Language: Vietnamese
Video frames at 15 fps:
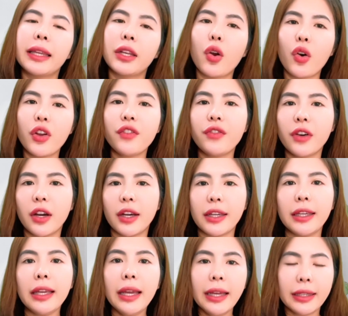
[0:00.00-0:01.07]
Thì đối
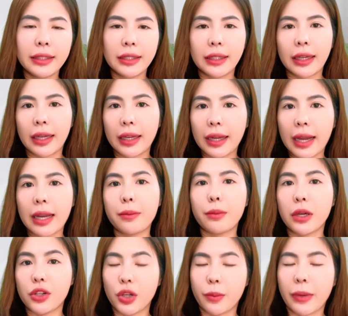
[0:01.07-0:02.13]
với những cái
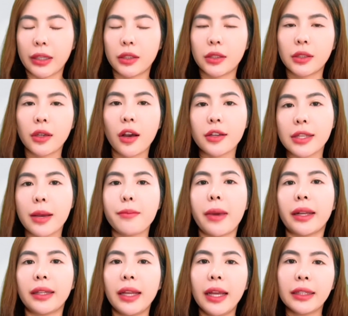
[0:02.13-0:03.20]
khăn mà rửa mặt cho da
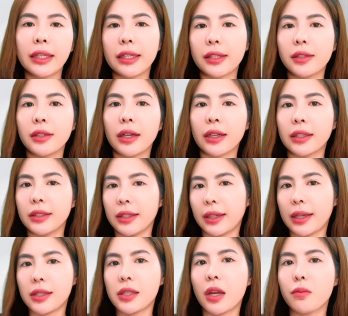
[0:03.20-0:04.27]
mặt thì thường
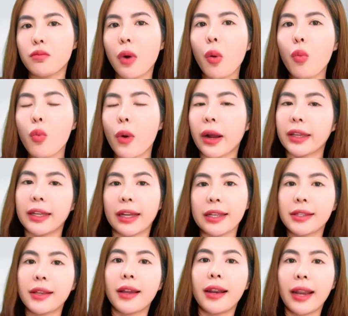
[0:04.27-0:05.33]
những cái sợi bông hoặc những
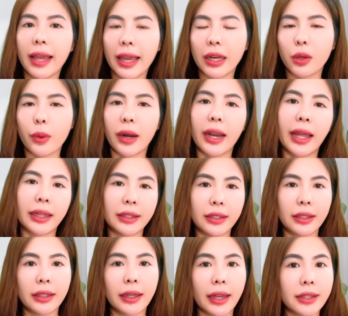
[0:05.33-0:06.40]
cái sợi len hoặc là
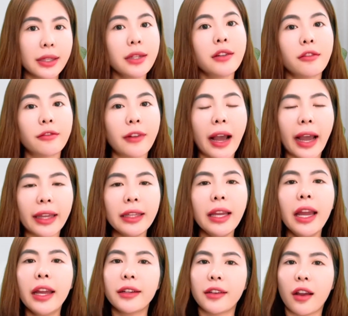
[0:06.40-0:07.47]
những cái chất lượng vải
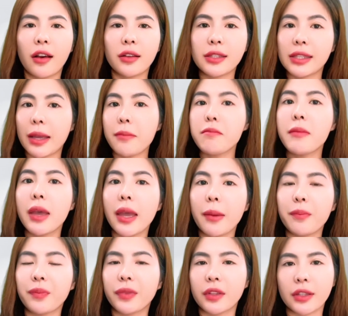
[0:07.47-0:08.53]
nó sẽ
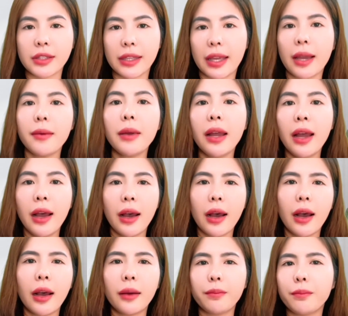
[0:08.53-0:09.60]
mềm, nó sẽ
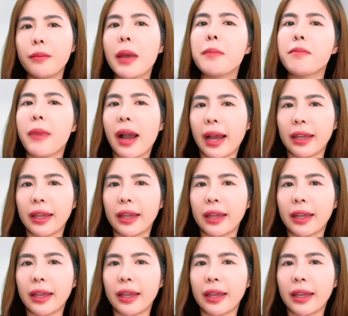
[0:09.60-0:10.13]
uh, mềm